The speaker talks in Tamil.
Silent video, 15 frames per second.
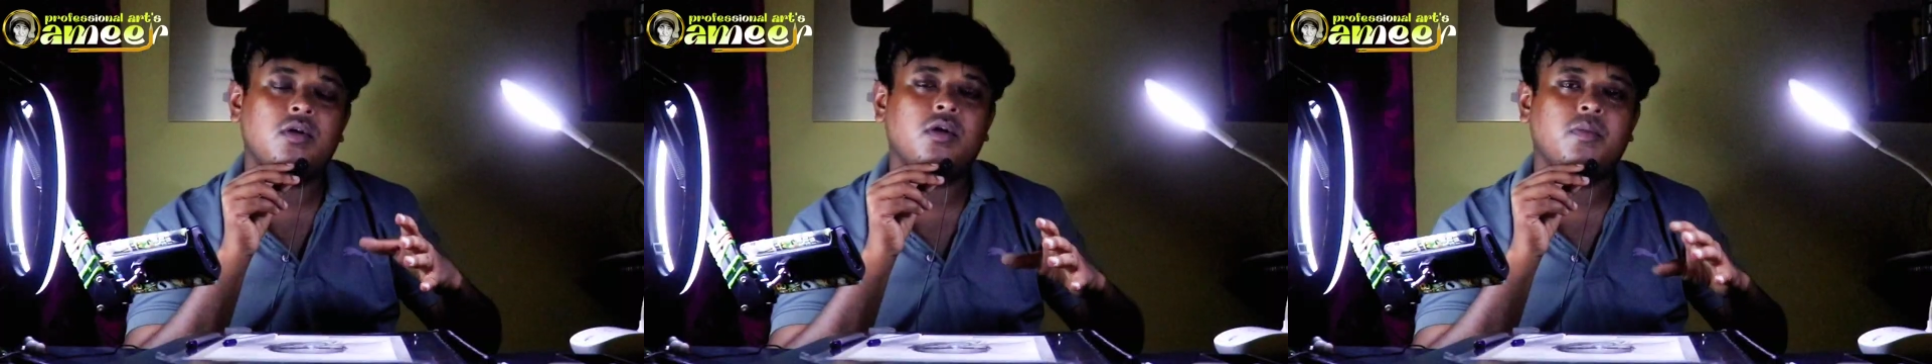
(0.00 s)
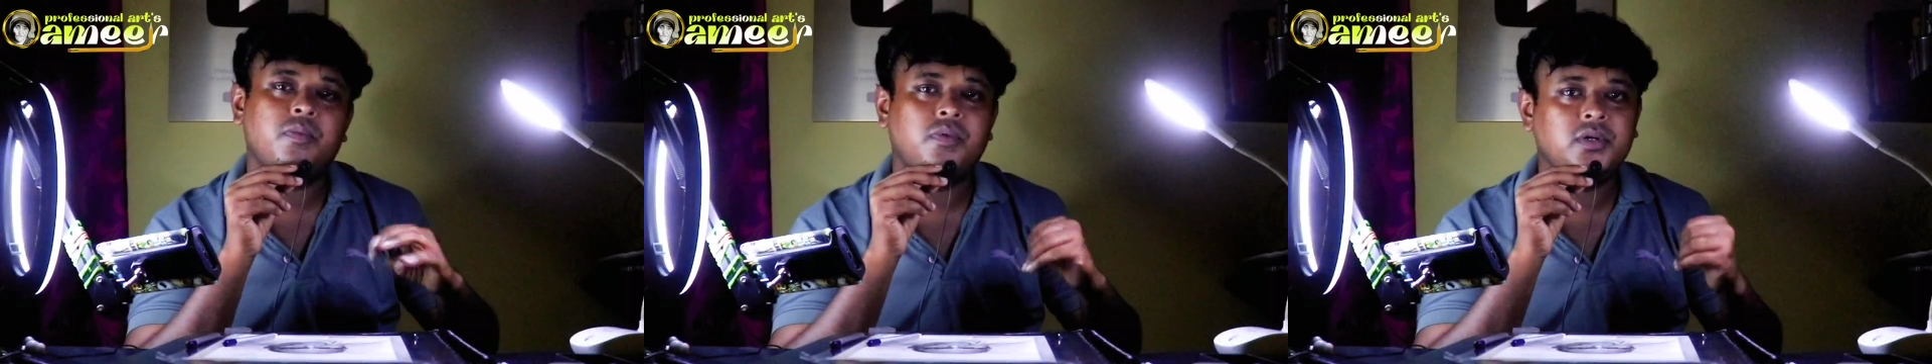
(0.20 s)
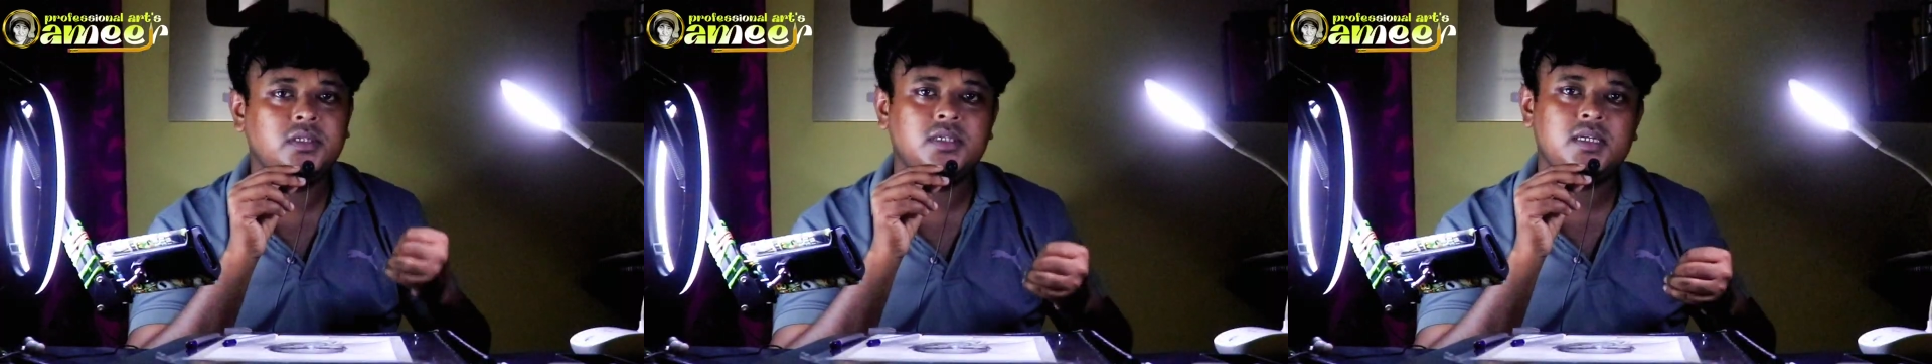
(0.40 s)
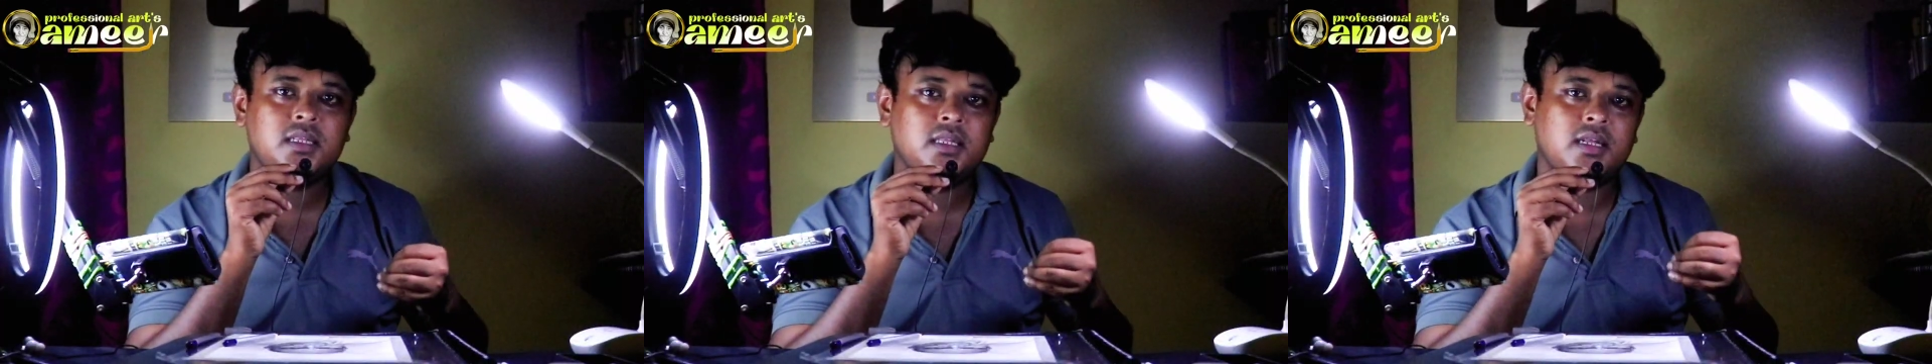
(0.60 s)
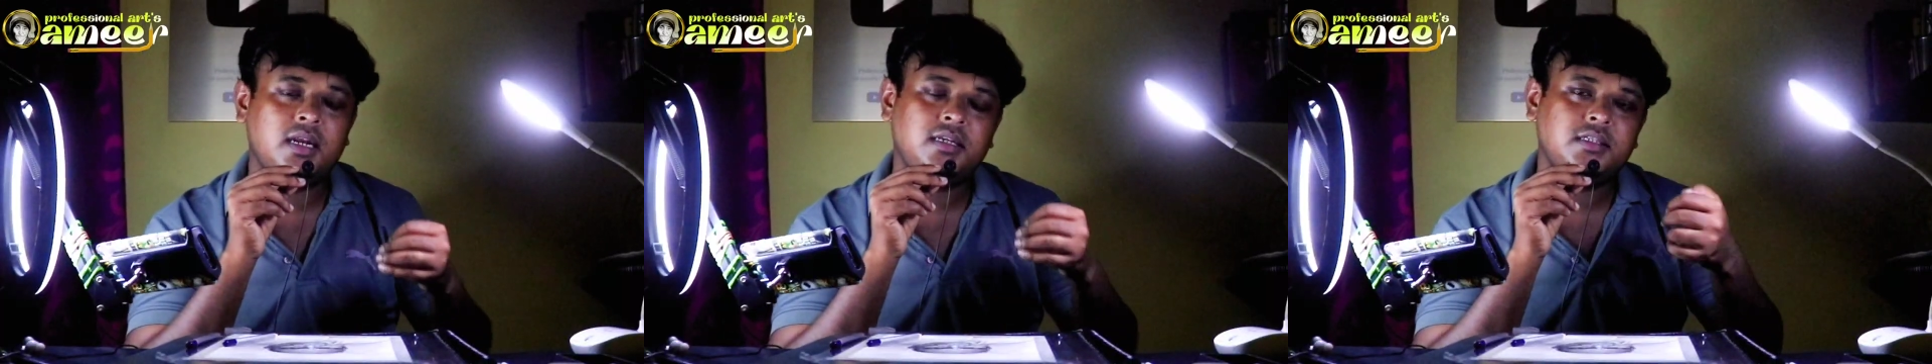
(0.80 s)
உங்களுக்கு
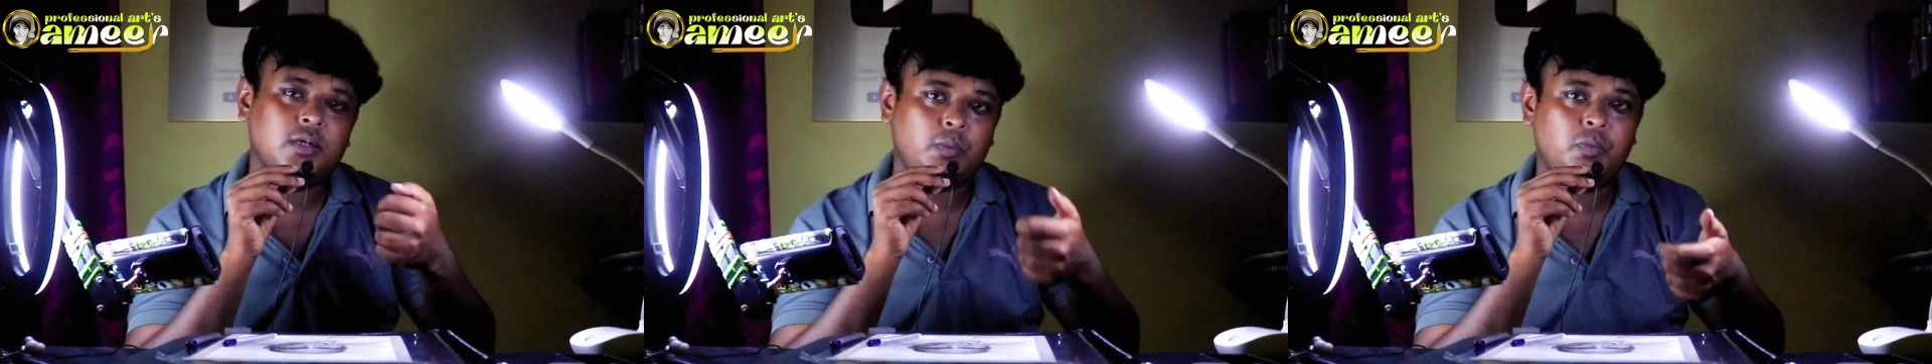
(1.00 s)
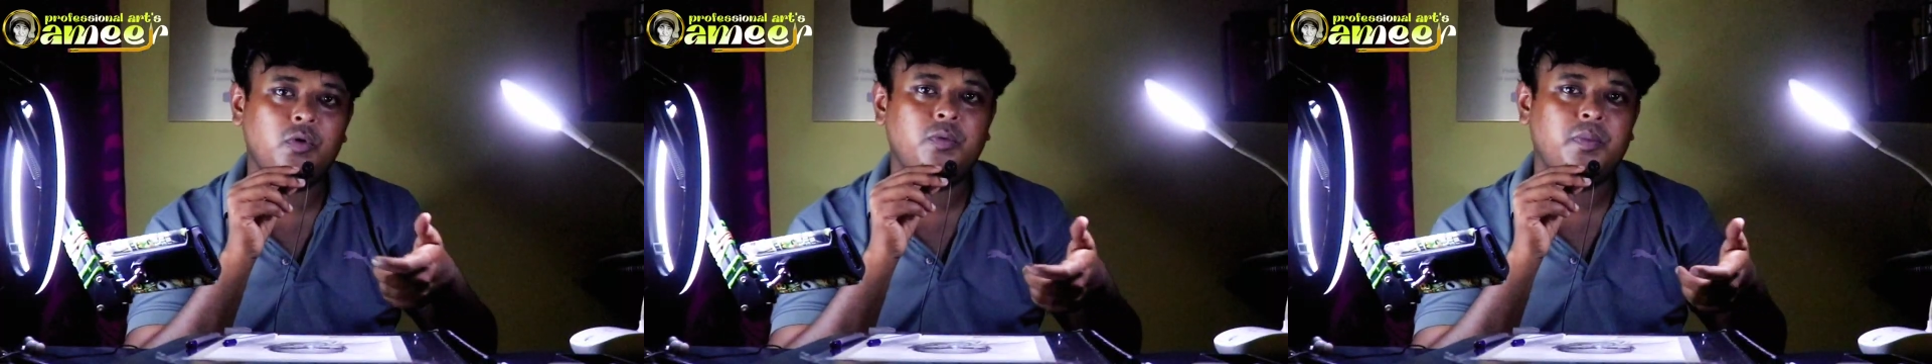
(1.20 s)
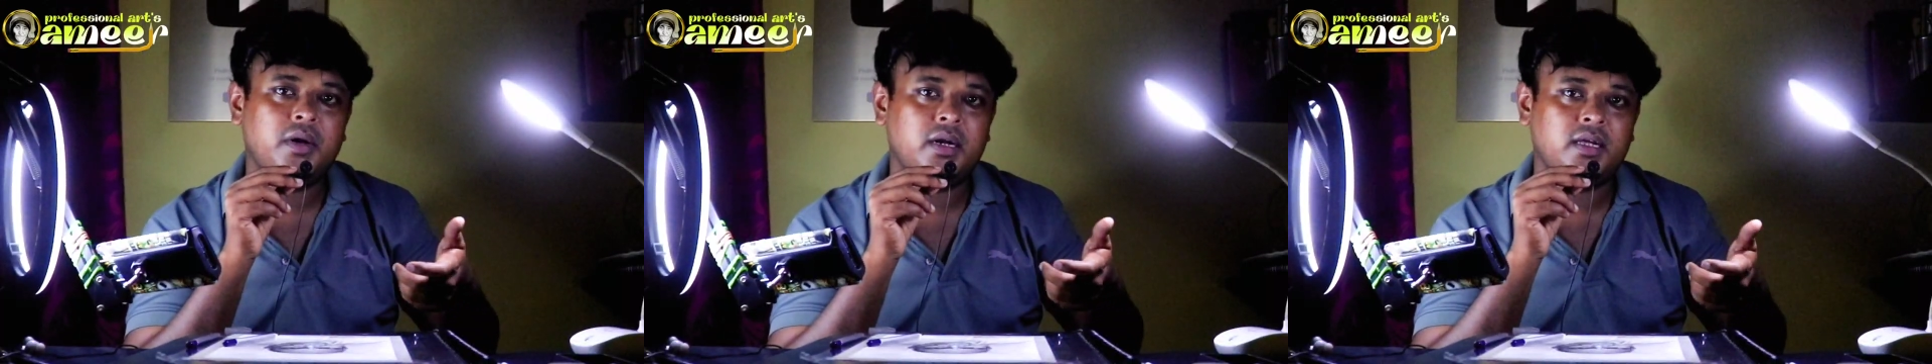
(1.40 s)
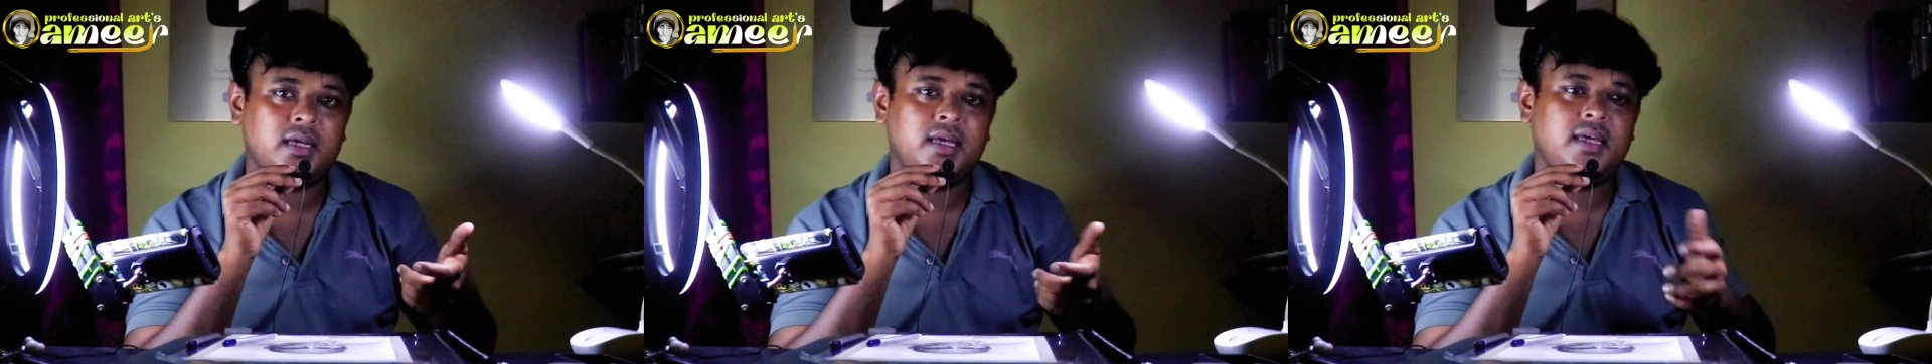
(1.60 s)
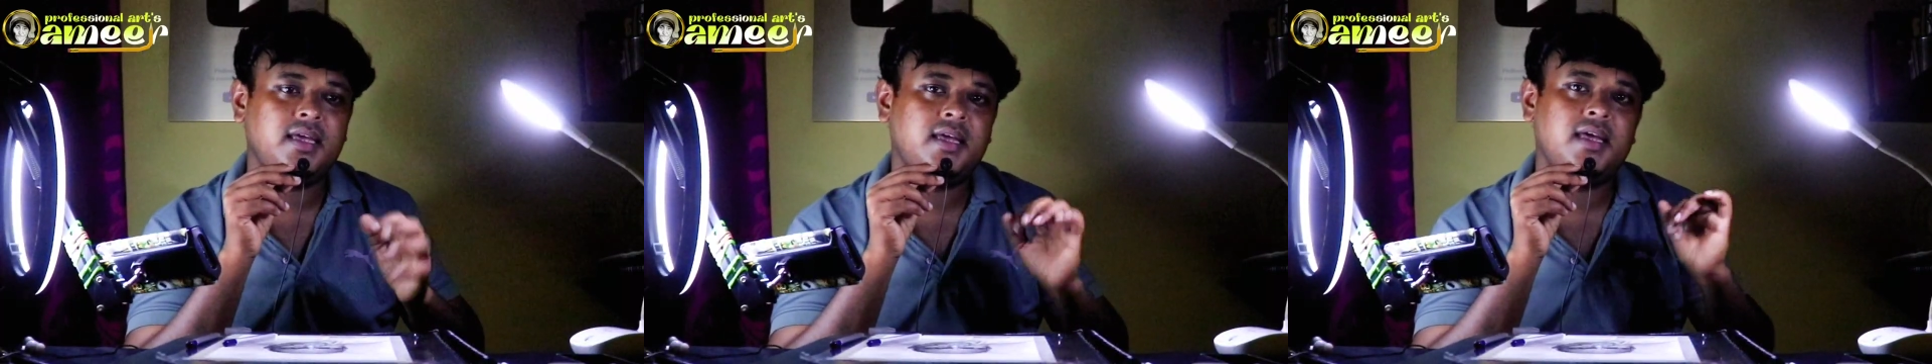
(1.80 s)
பிடிச்சிருந்ததுன்னா சப்போர்ட்
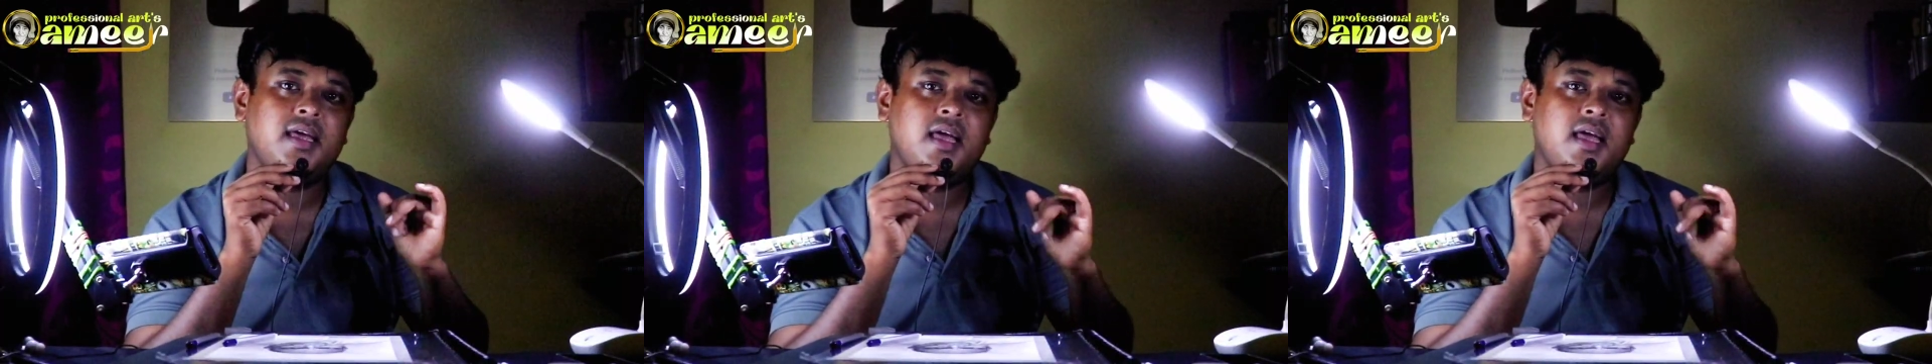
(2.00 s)
பண்ணுங்கள்